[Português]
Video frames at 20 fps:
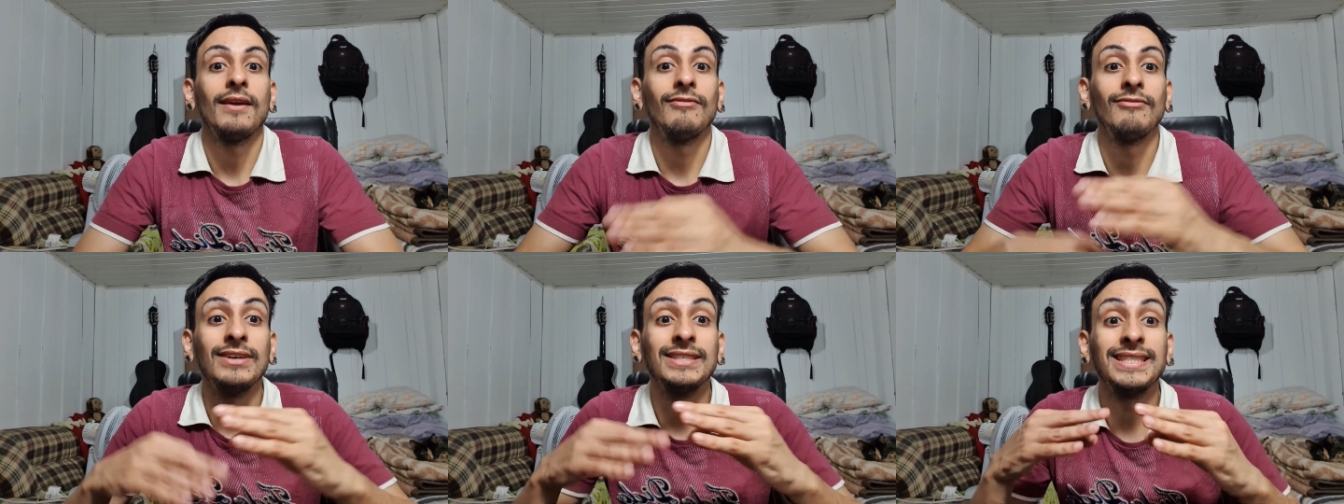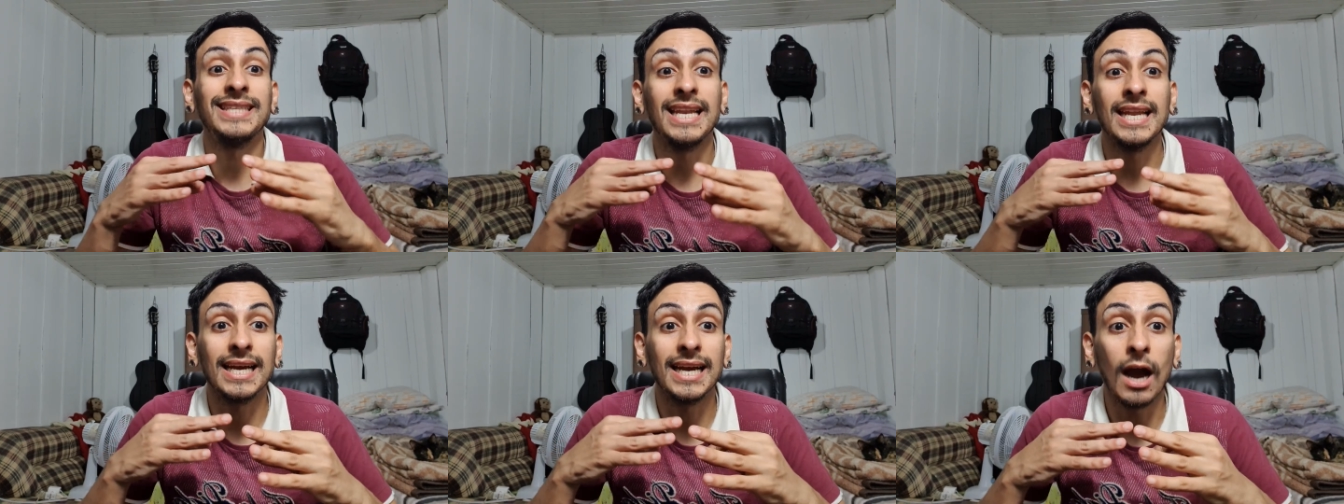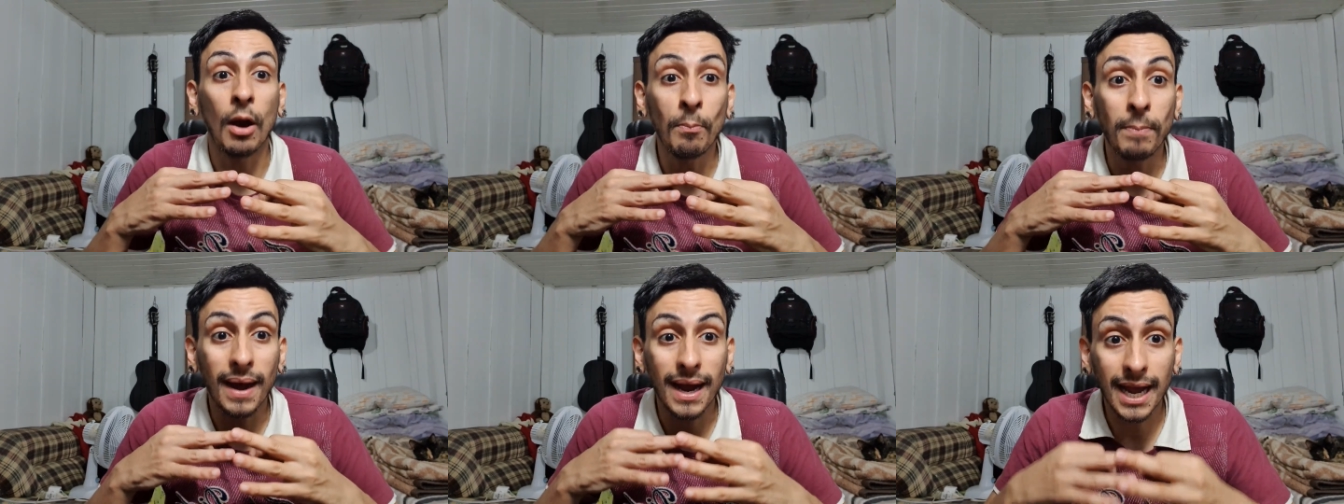Vai ser
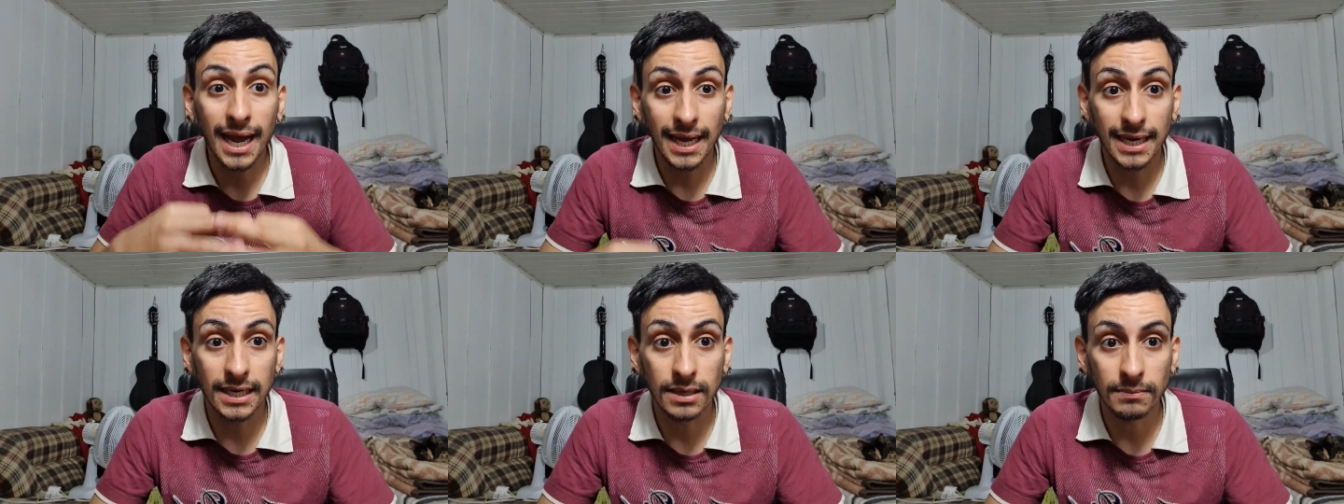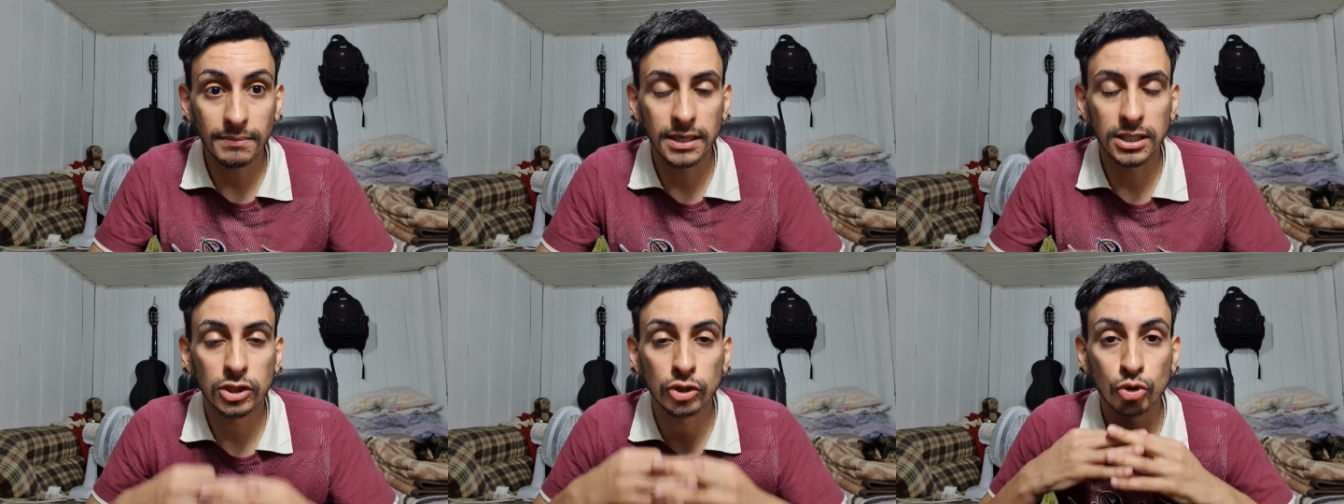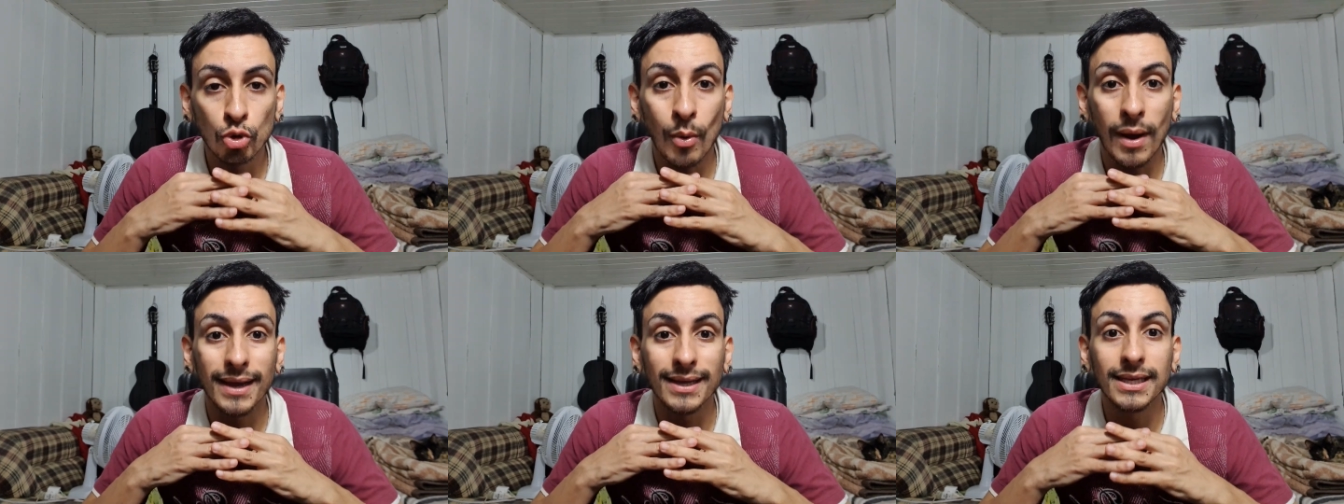legal pra caramba,
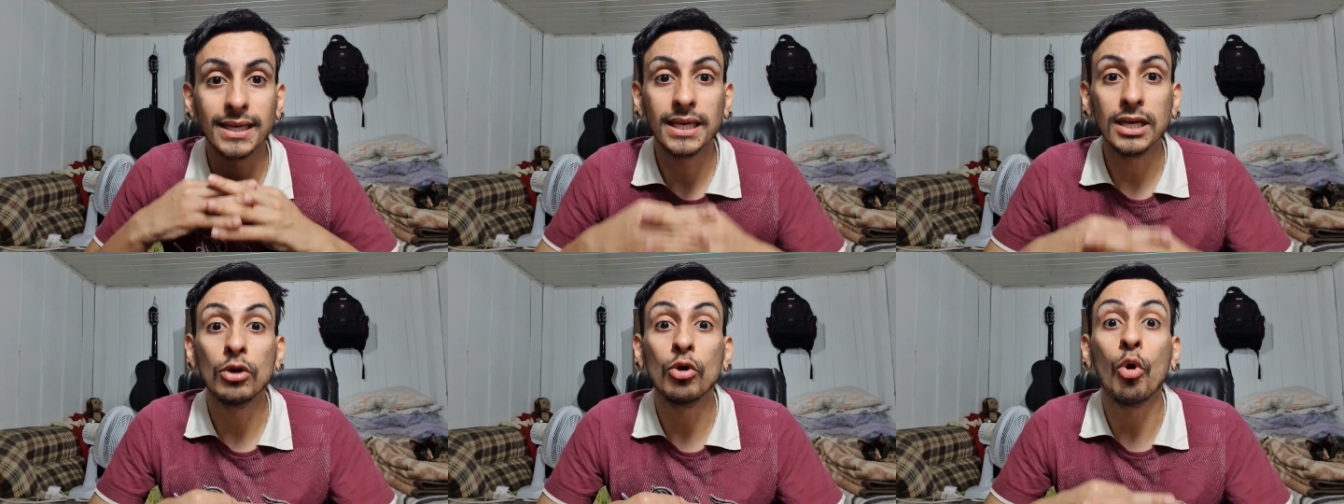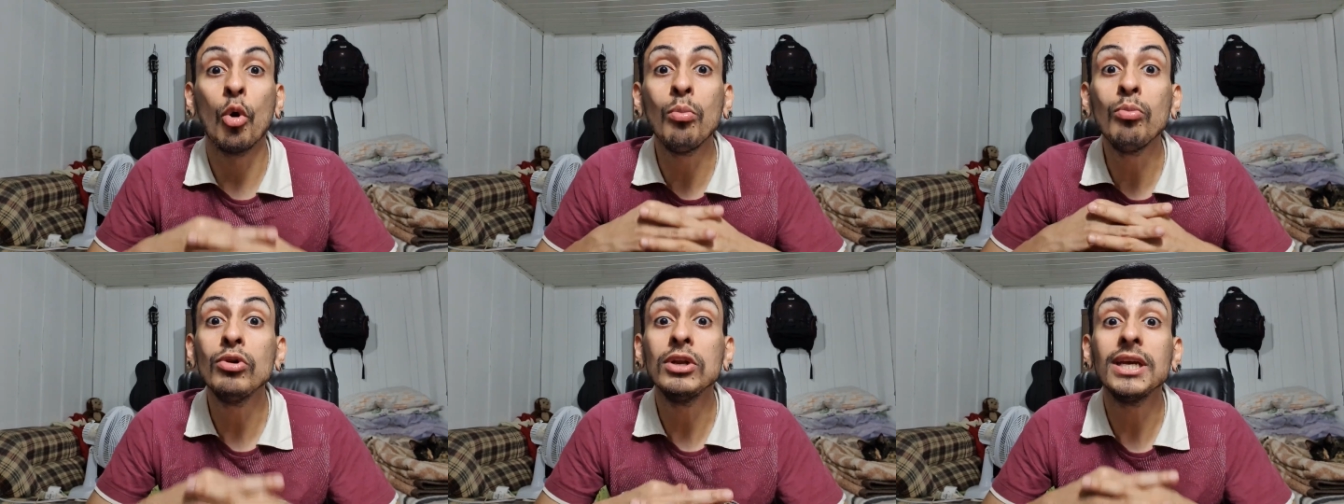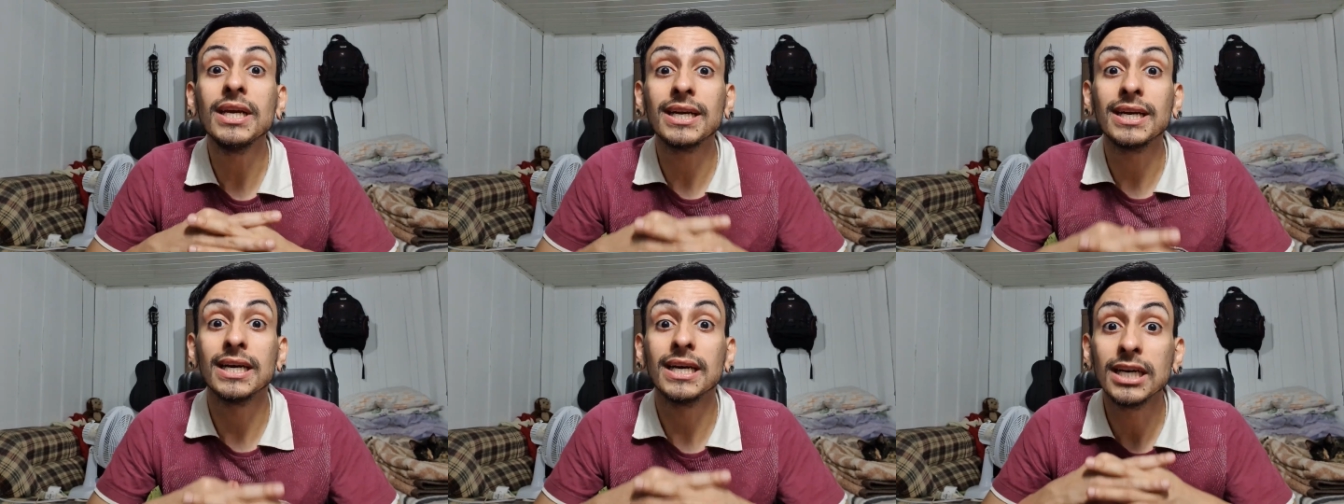estou aqui
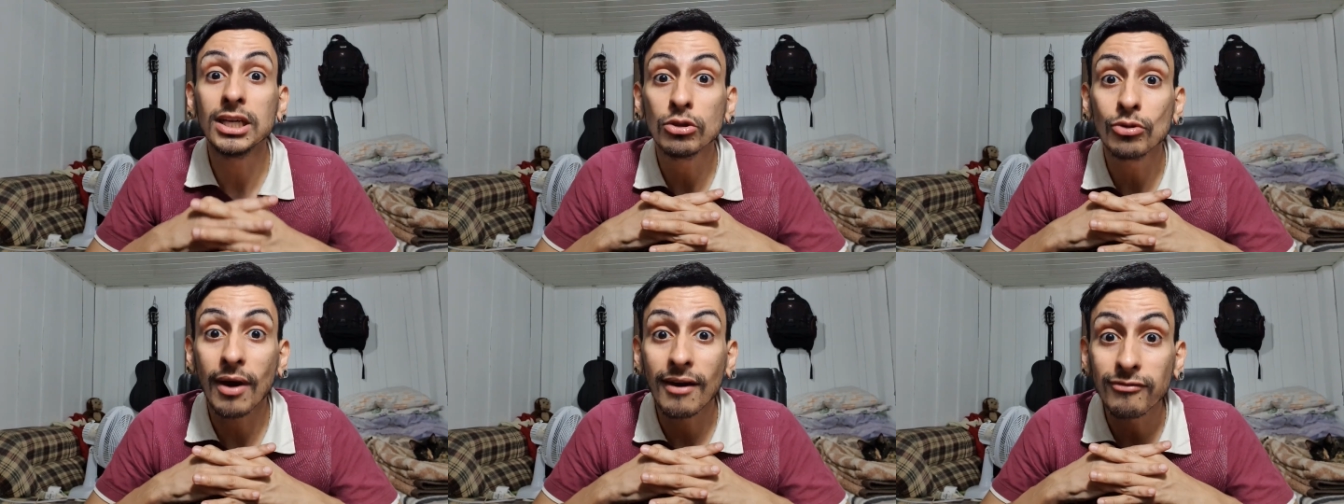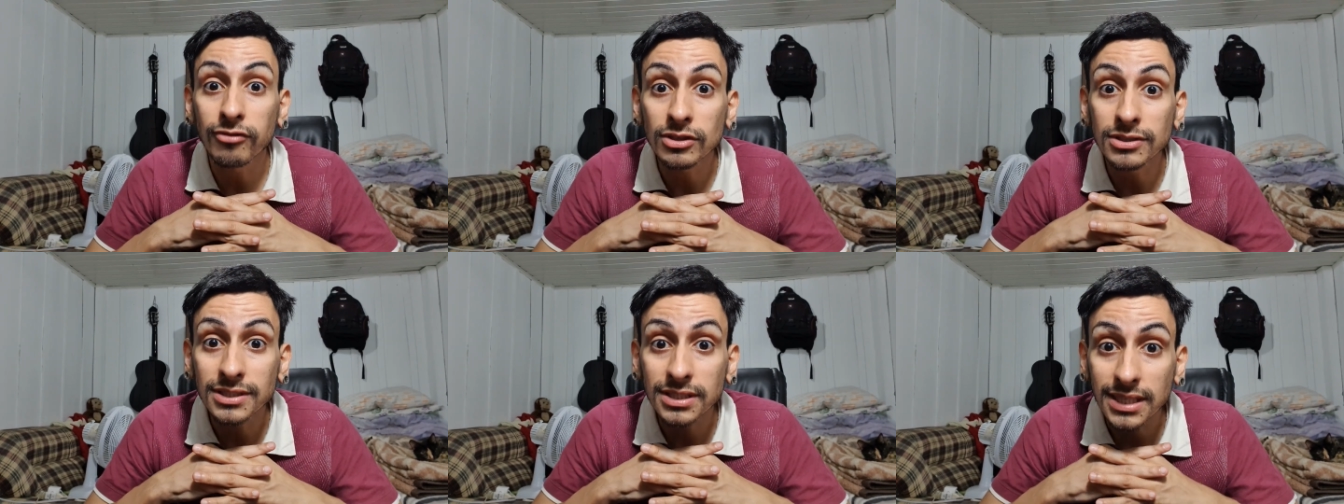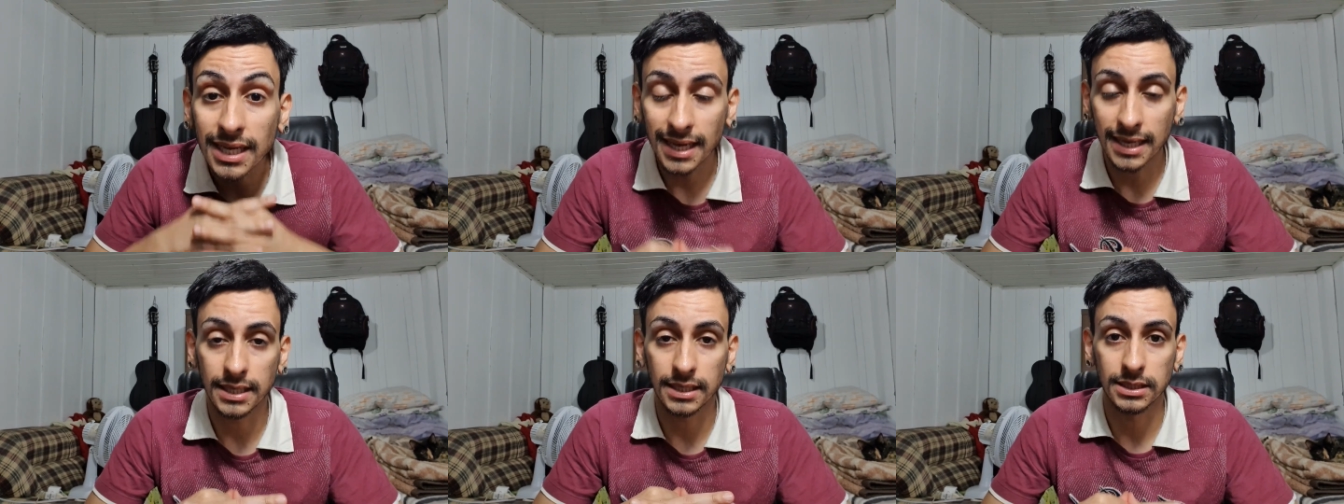comunicando a
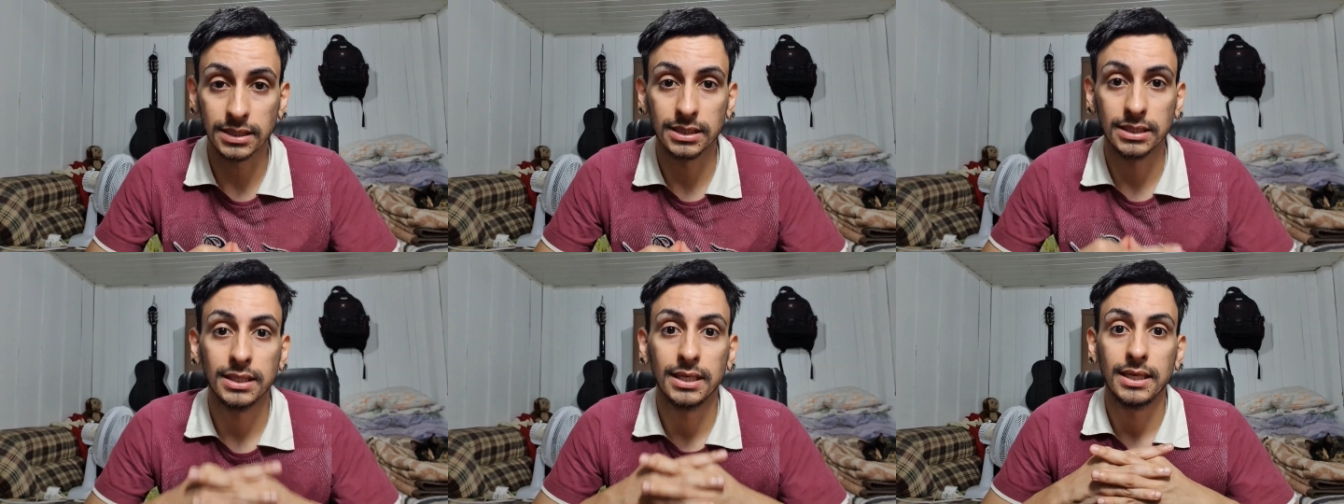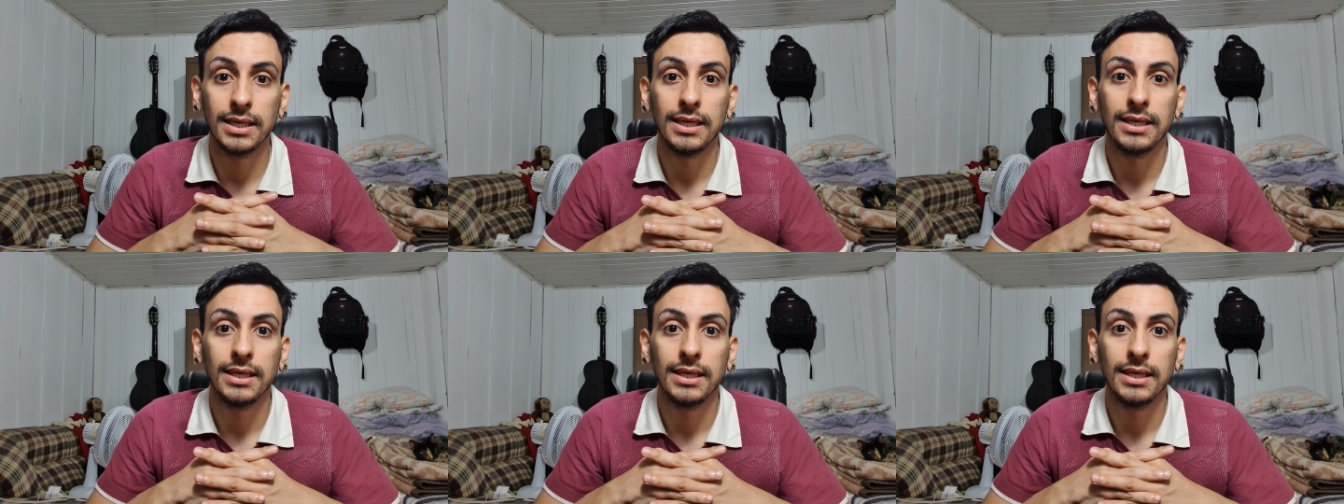vocês.